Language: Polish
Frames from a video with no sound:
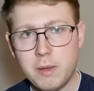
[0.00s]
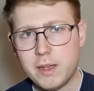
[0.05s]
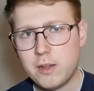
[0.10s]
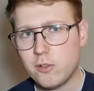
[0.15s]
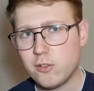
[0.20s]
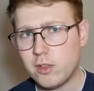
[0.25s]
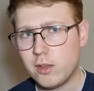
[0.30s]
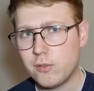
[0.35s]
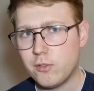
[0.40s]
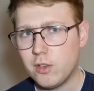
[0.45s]
Bo
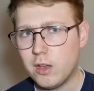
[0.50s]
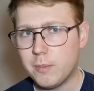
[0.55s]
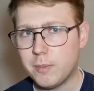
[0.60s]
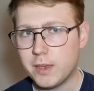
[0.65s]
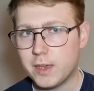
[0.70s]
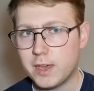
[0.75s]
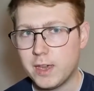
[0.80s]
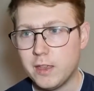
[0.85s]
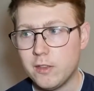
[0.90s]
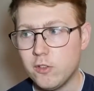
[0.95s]
jakoś tak wzięła
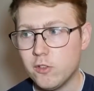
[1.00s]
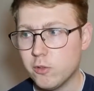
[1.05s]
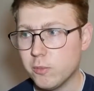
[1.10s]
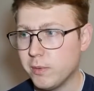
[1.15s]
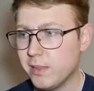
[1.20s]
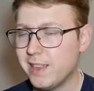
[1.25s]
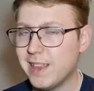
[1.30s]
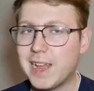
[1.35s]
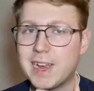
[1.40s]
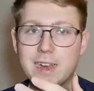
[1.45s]
mnie chęć,
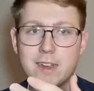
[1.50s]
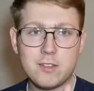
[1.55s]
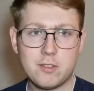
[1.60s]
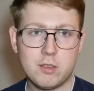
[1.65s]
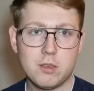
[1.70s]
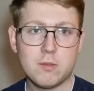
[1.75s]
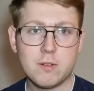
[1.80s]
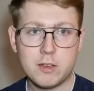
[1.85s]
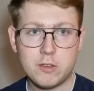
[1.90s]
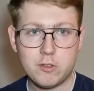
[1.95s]
żeby nagrać
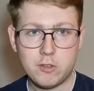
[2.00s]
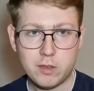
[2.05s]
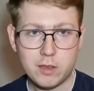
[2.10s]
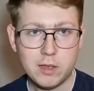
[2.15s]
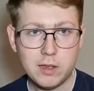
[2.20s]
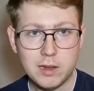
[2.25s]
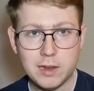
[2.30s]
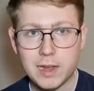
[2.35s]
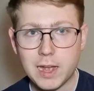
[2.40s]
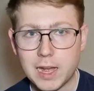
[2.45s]
sobie właśnie
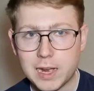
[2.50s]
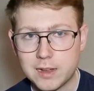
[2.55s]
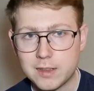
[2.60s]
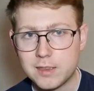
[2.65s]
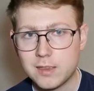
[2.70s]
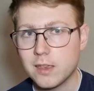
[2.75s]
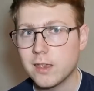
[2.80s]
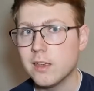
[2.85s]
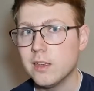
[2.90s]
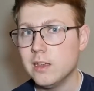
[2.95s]

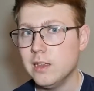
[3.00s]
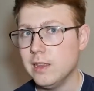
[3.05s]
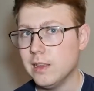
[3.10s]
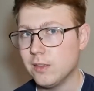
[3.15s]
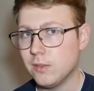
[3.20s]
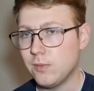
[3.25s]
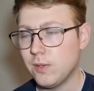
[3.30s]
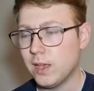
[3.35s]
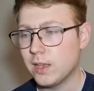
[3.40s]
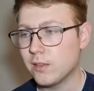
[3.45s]
reakcję
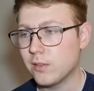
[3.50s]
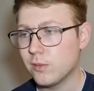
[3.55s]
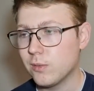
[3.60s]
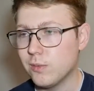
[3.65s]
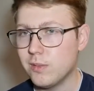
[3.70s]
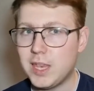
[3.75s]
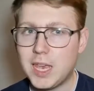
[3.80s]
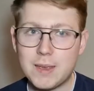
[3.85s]
na zwiastun.